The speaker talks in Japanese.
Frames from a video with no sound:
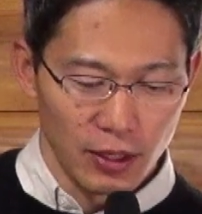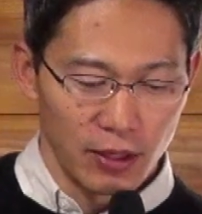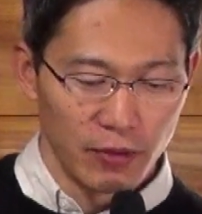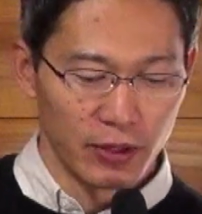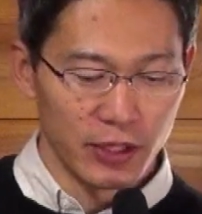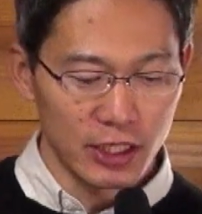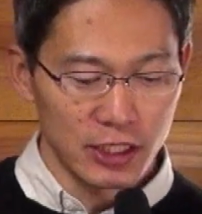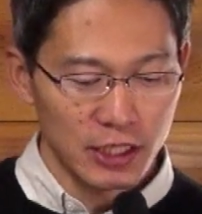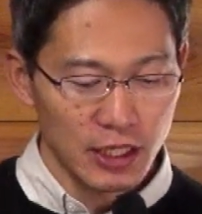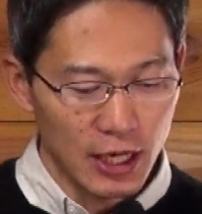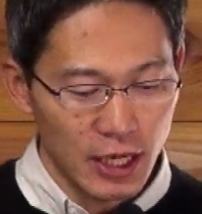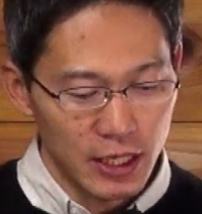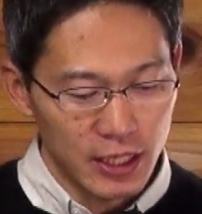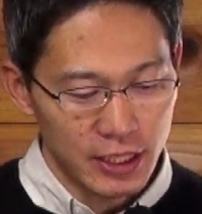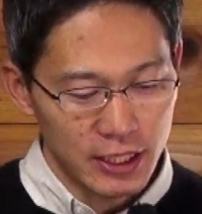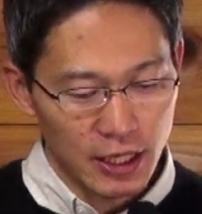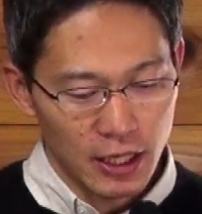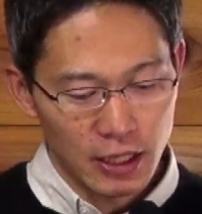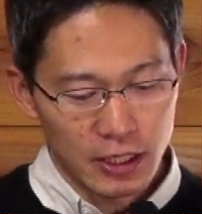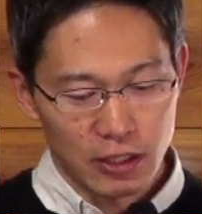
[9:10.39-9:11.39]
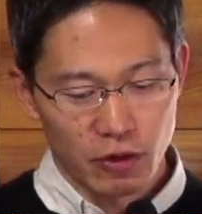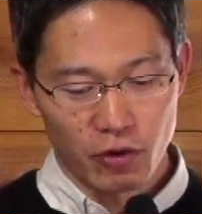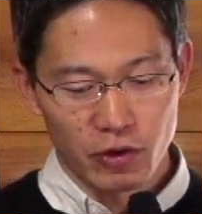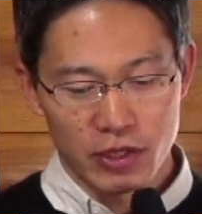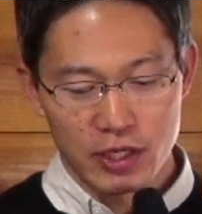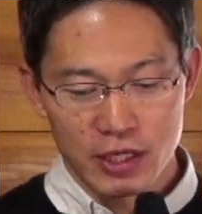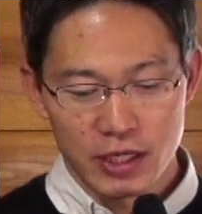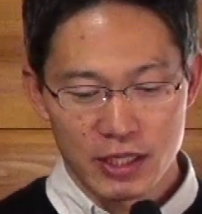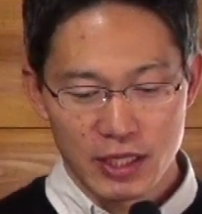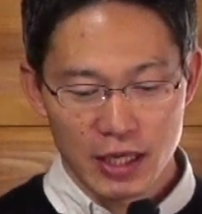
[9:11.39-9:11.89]
私があなた方を
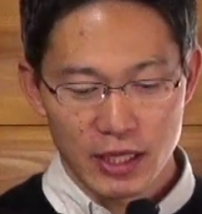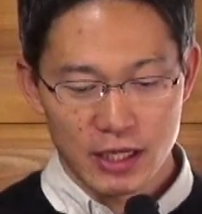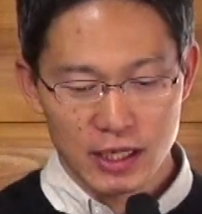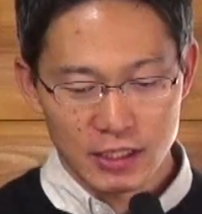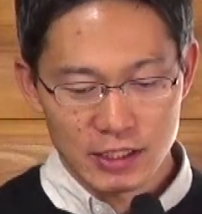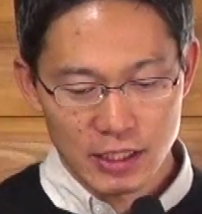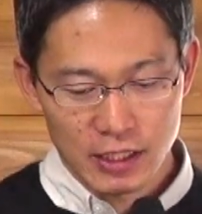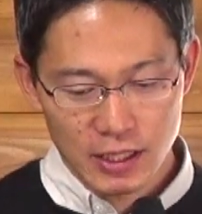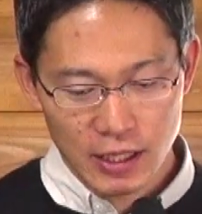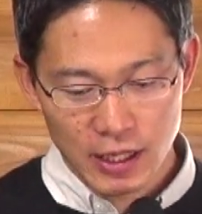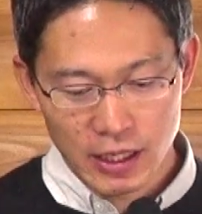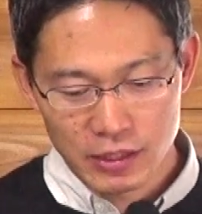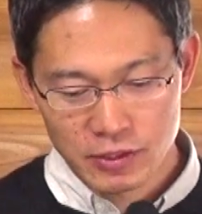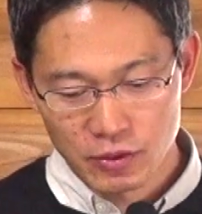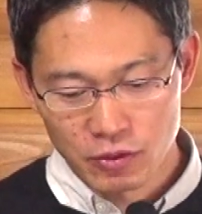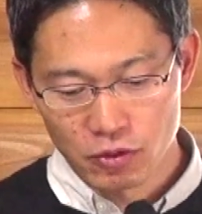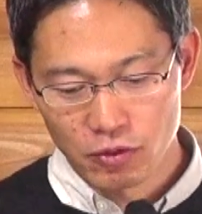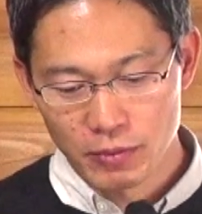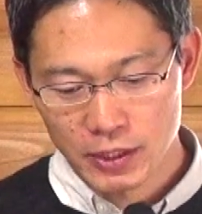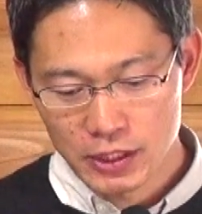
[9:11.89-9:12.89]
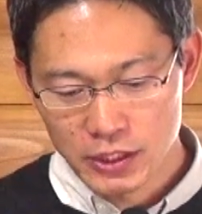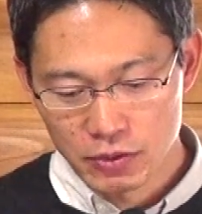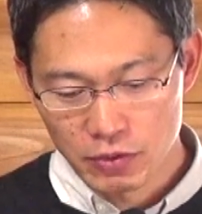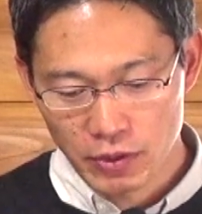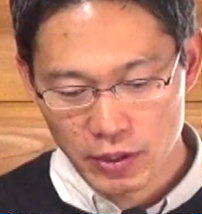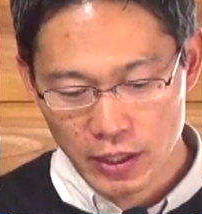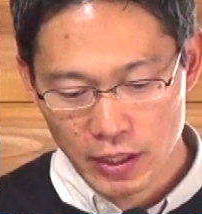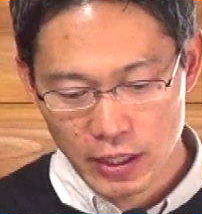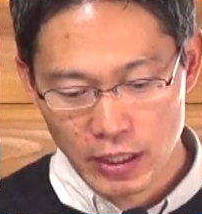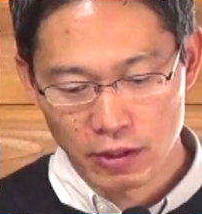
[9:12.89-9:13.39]
引いて行かせたその町
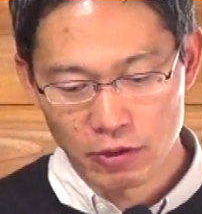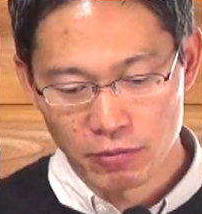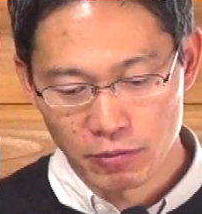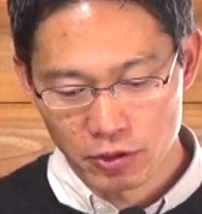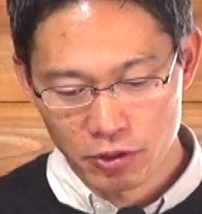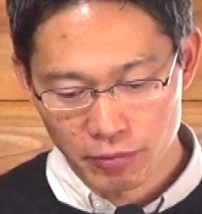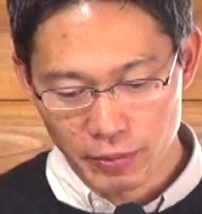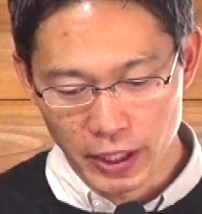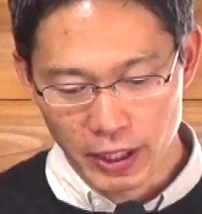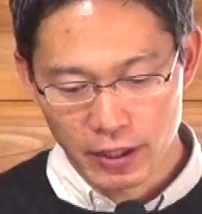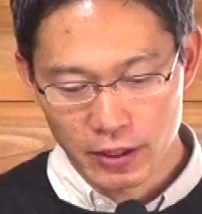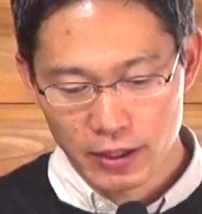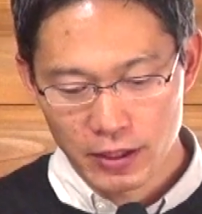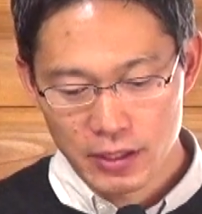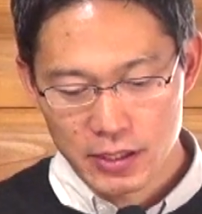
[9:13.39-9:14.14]
の平安を求め